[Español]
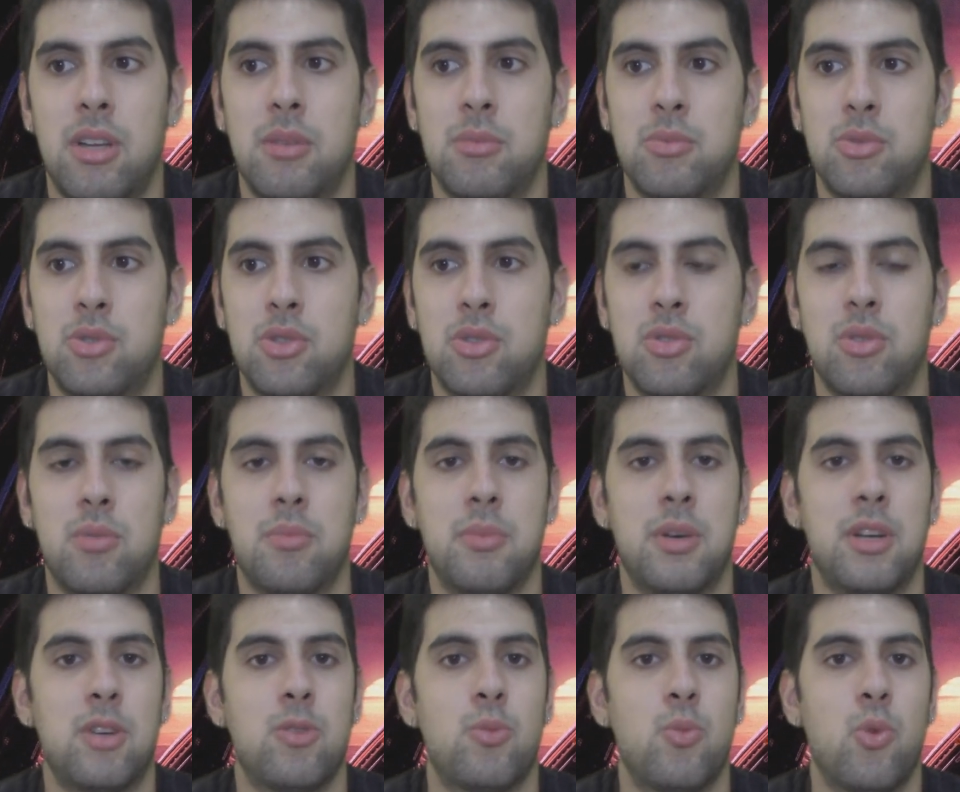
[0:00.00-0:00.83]
Eh, muchos
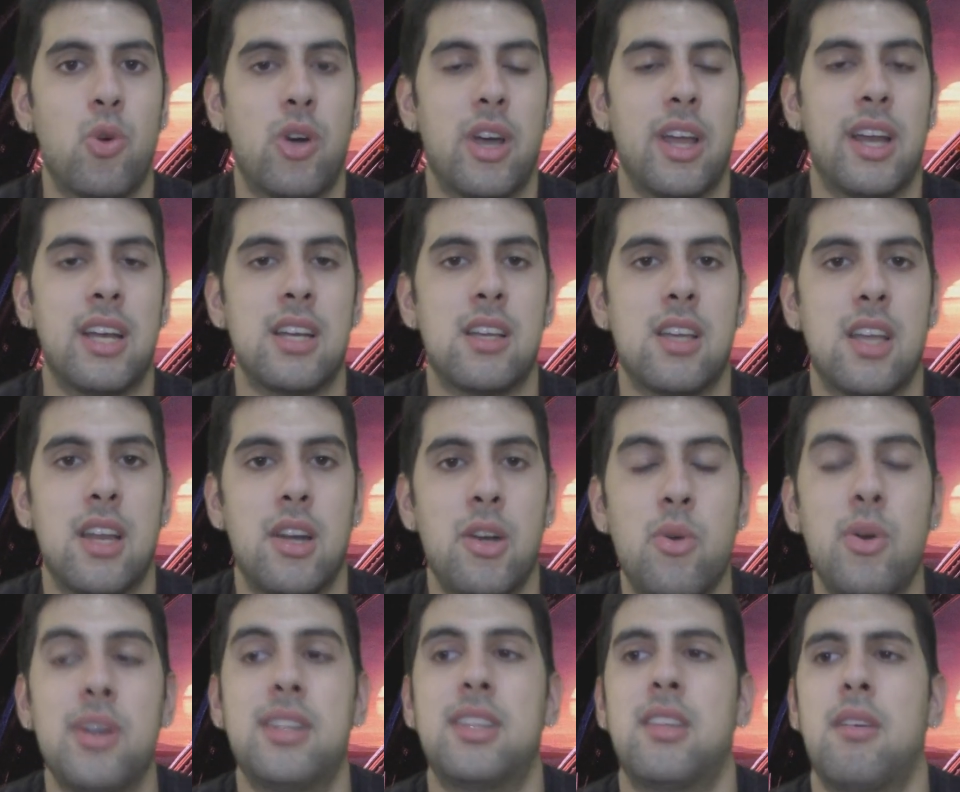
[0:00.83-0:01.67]
hombres o mujeres que
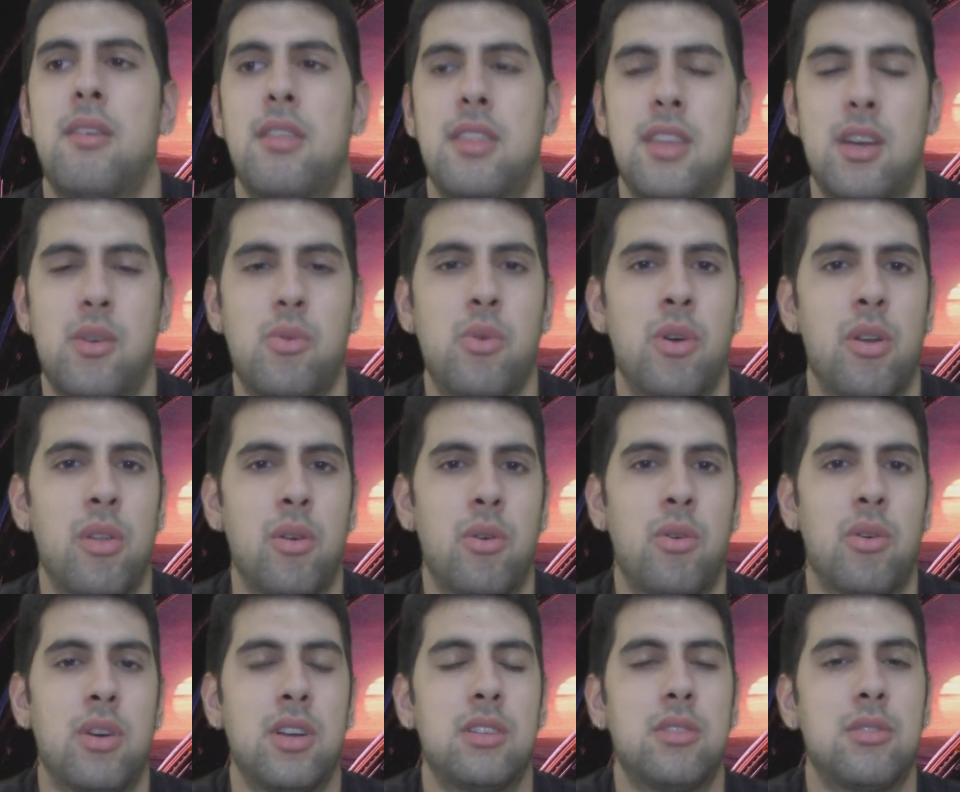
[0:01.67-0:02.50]
no estaban de
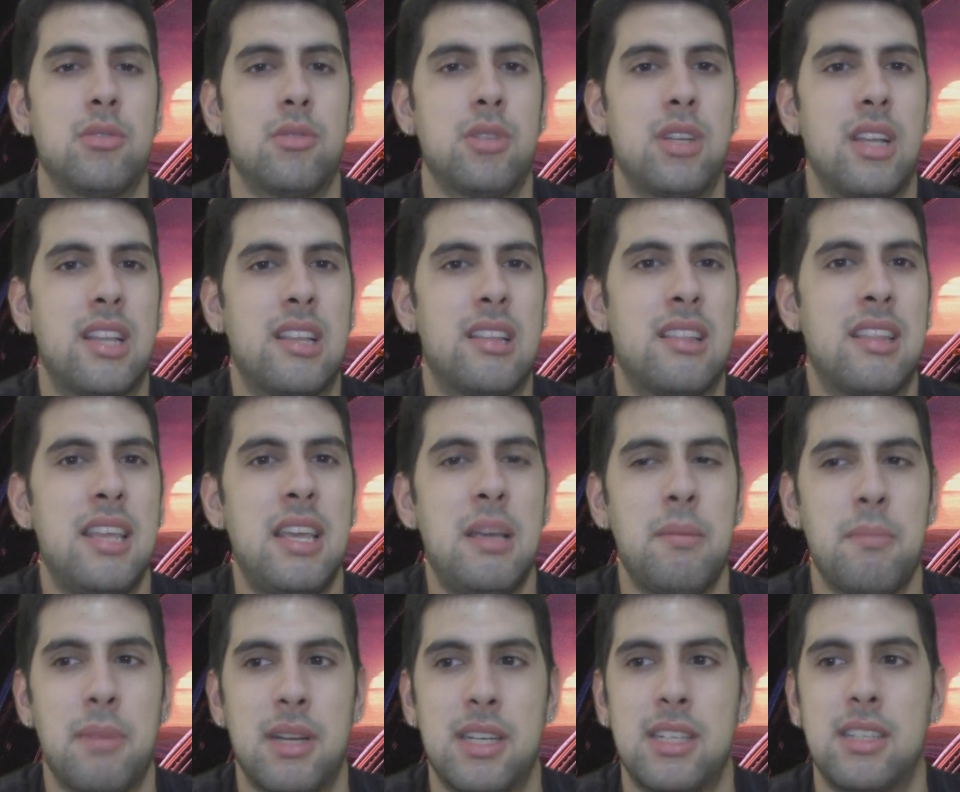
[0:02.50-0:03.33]
acuerdo con estos
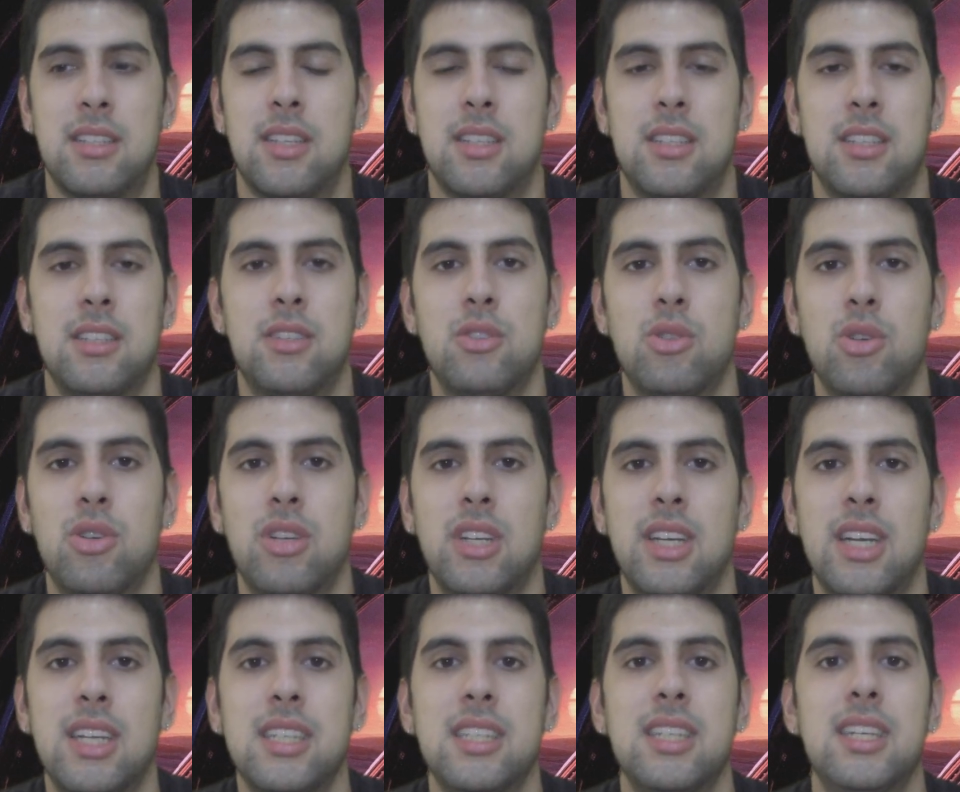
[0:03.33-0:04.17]
estigmas y estas
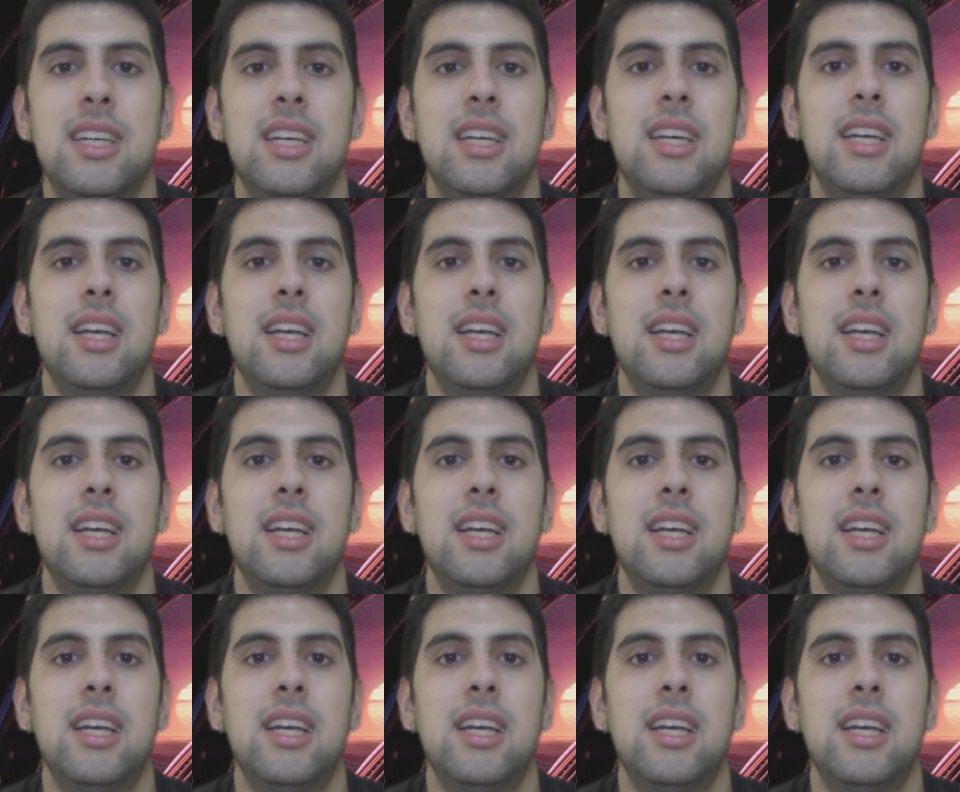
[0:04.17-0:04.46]
historias